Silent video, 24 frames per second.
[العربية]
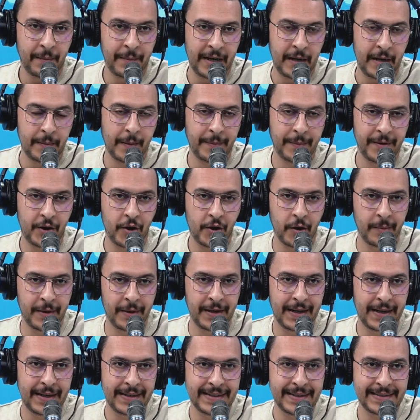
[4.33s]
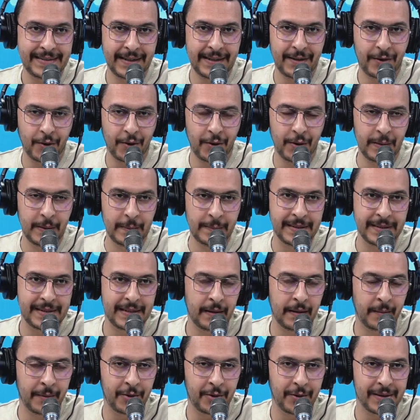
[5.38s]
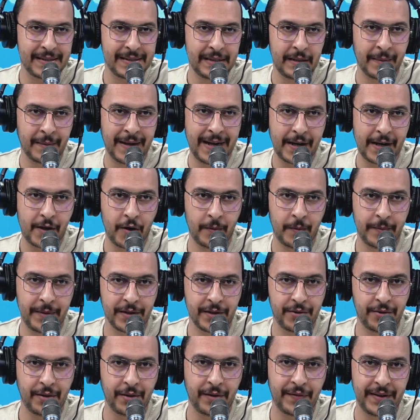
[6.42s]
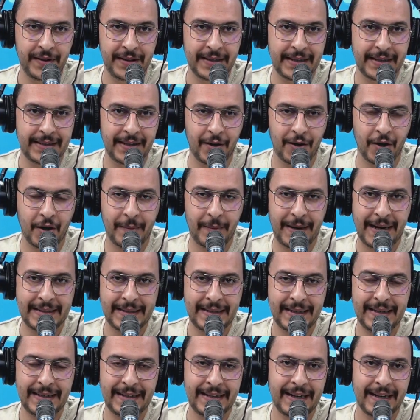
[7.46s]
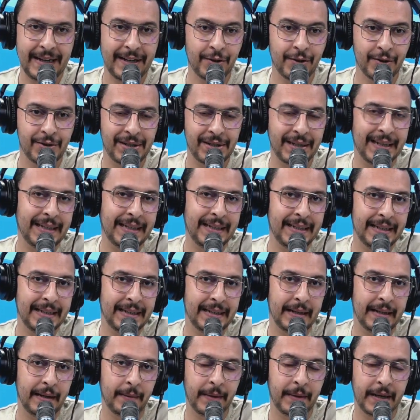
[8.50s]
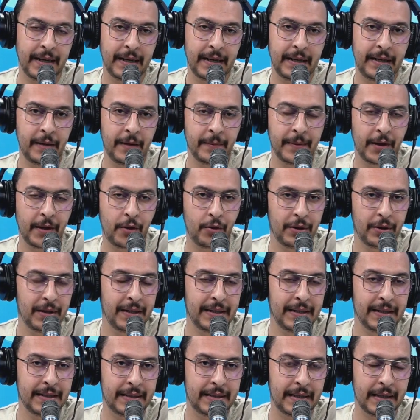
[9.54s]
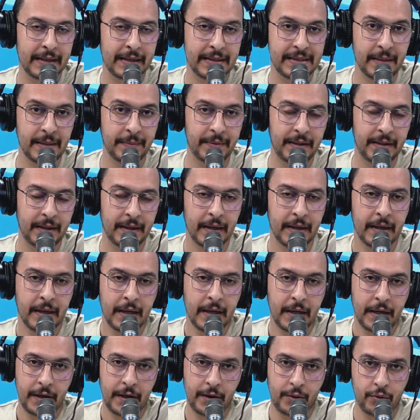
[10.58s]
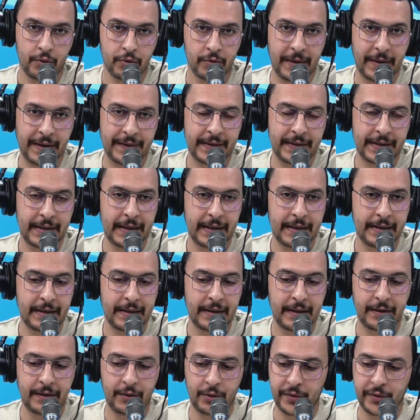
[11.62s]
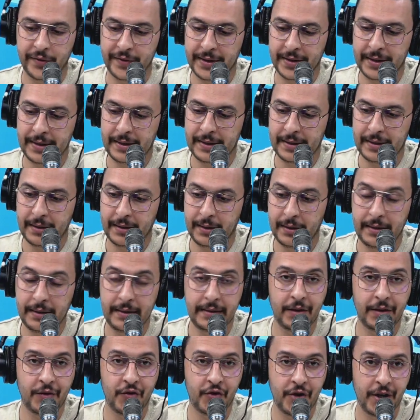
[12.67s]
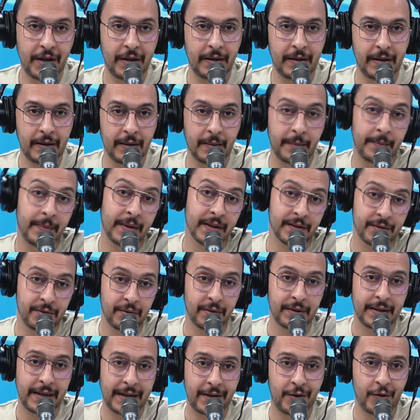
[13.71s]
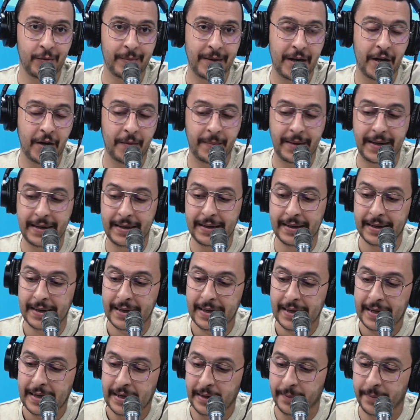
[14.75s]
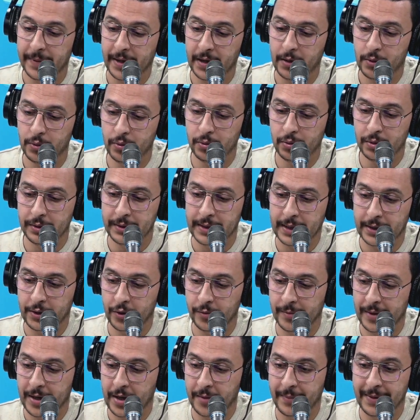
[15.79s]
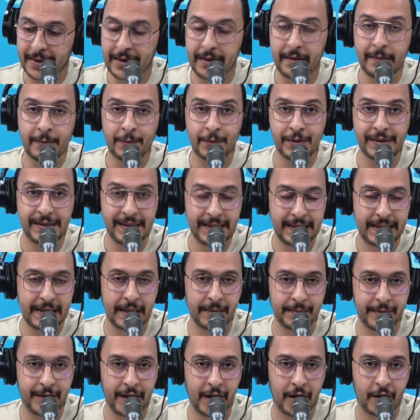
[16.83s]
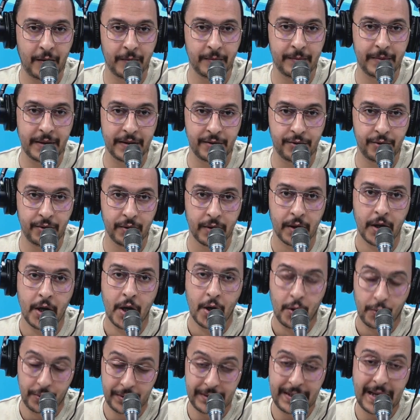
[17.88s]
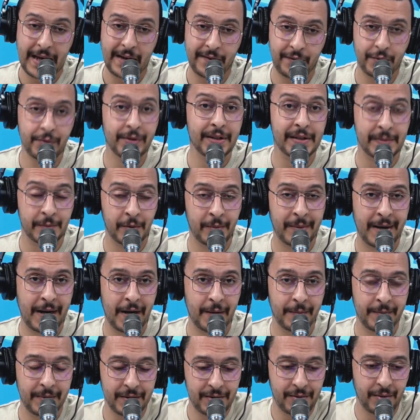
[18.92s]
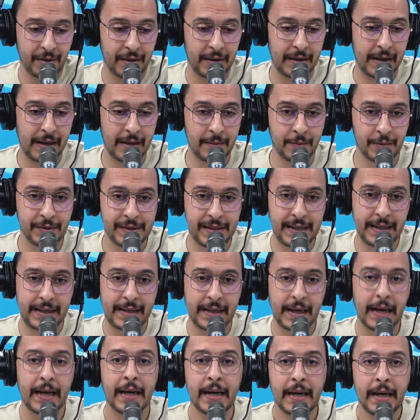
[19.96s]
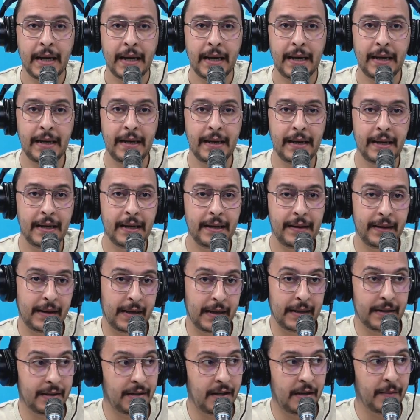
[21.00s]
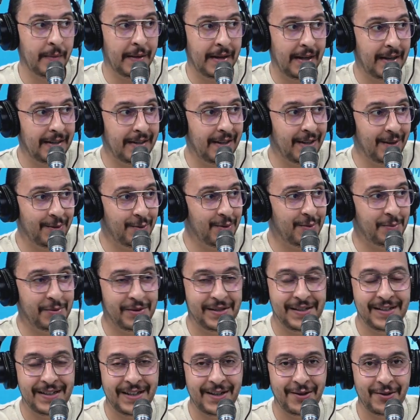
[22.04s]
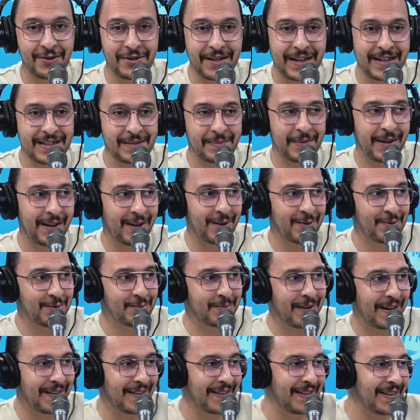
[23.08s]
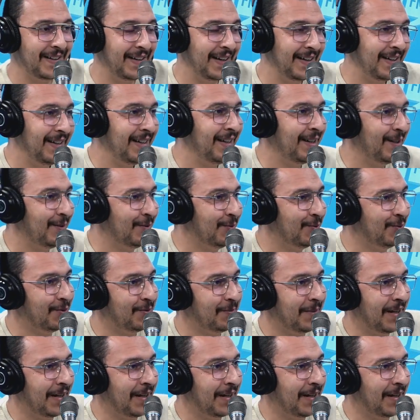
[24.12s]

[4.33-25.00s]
مرحبا بكم الناس الكل مازال متواصلين معاكم بيان سور في نايت كلوب حتى للنص الليل كيما كل ليله سبت يكونوا بحذنا لهنا ضيوفنا لي دي جي بيان سور نحكيو معاهم على الباركور نحكيو معاهم على الموزيكا نتاعهم بيان سور ونتعرفوا ونسمعوا معاهم بيان سور الموزيكا هذاك علاش كيما العاده نور بوسنينا نوتر اكسبير يكون بحذنا لهنا نور